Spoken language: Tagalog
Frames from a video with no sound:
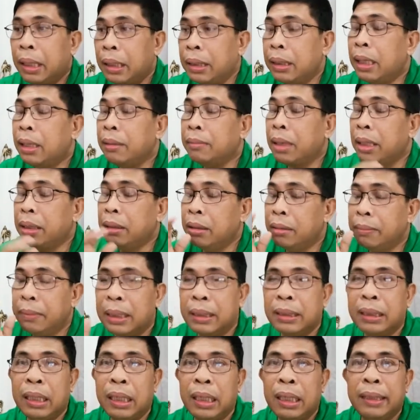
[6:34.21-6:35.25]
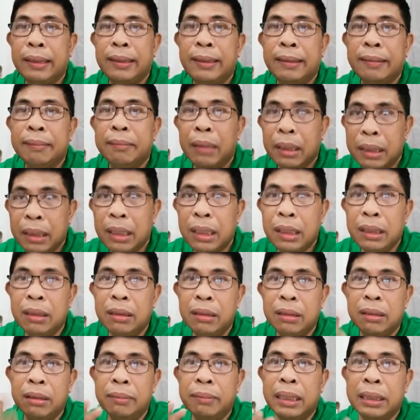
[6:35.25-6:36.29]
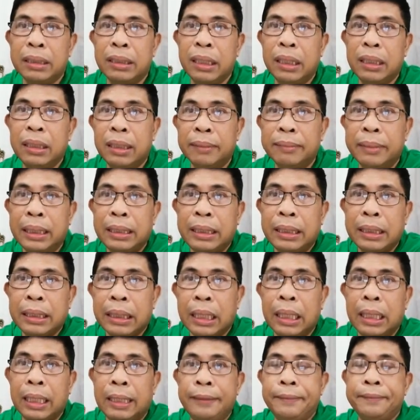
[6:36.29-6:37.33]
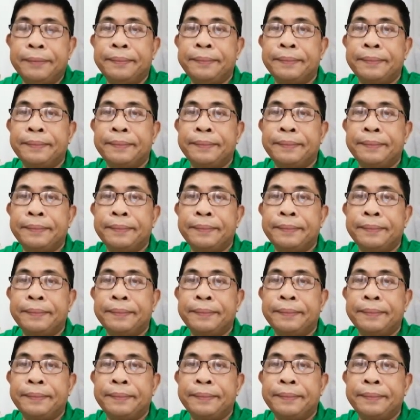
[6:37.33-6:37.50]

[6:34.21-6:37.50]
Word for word: hindi man dumating, mali yung dumating na balita.